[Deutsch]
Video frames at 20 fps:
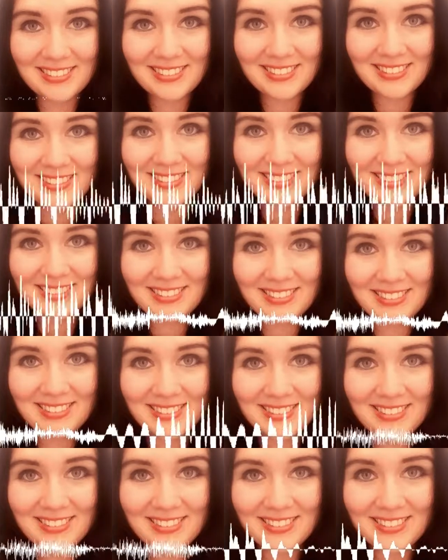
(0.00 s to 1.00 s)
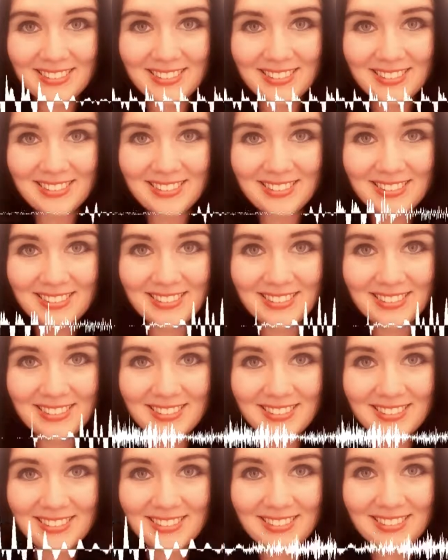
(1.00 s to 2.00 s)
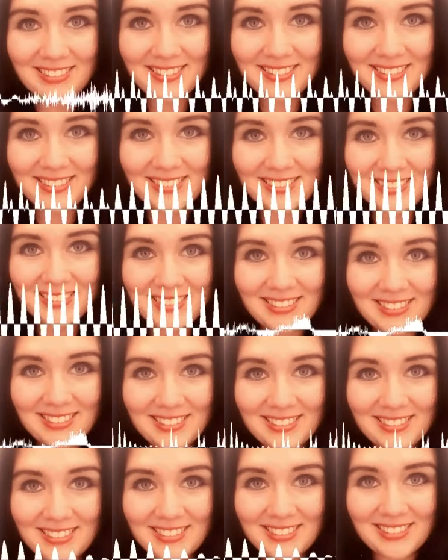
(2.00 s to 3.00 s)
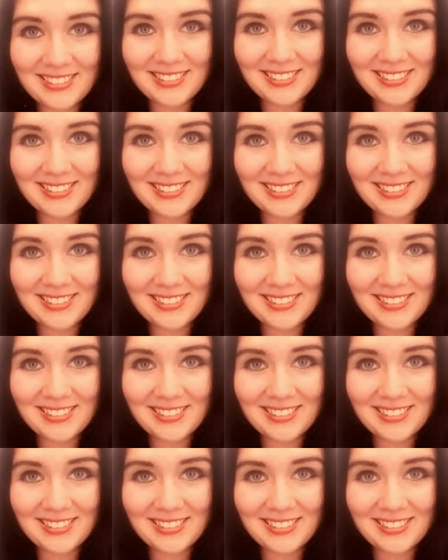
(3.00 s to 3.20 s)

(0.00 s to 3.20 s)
bei Essen sehr stark darauf achtest, wie das so riecht und